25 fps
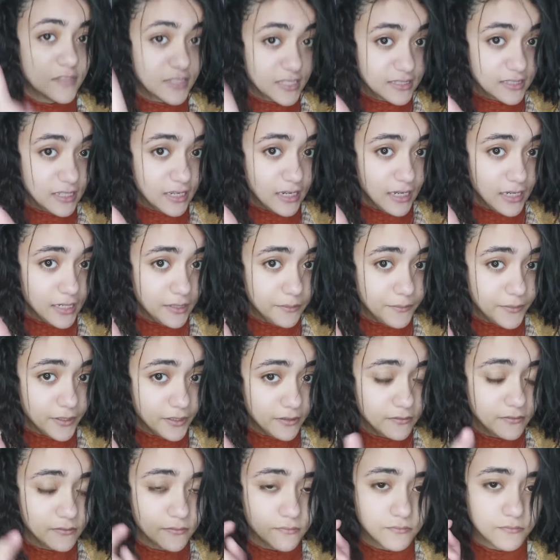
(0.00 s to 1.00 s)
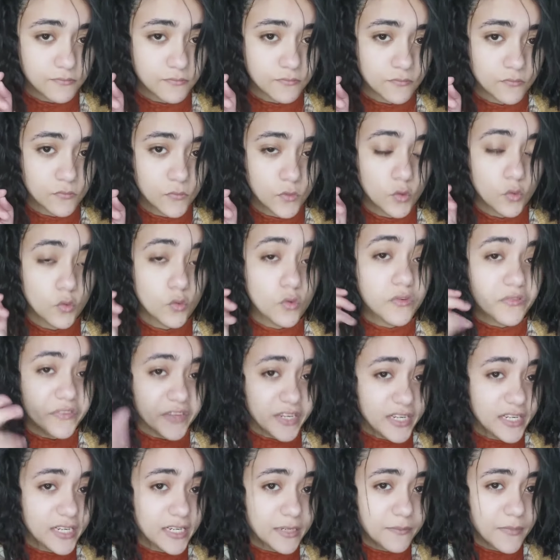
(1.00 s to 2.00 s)
زيت الحلبة وفي
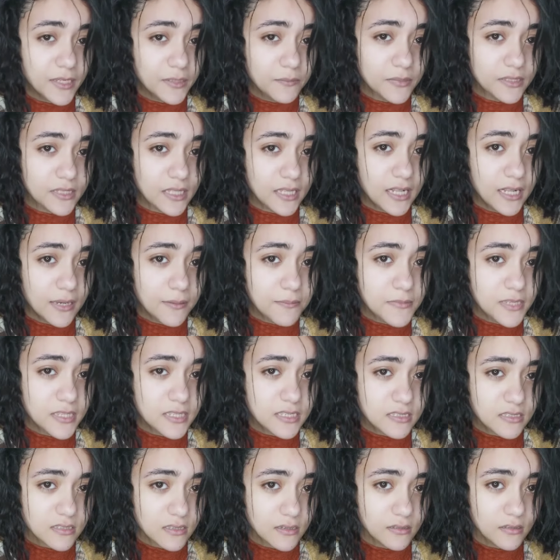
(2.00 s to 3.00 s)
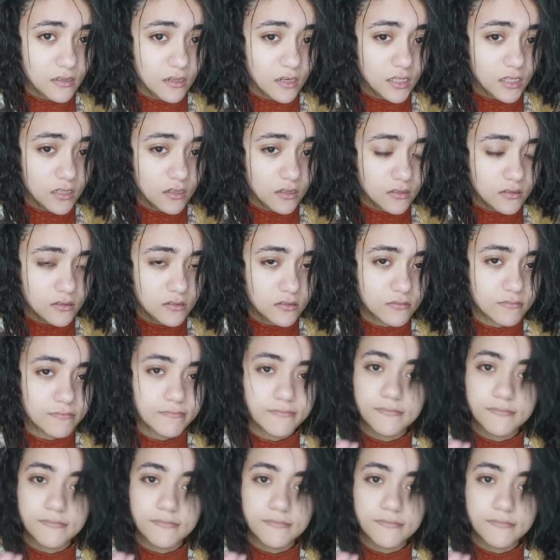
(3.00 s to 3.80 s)
كريمات بتتجاب من الصيدليات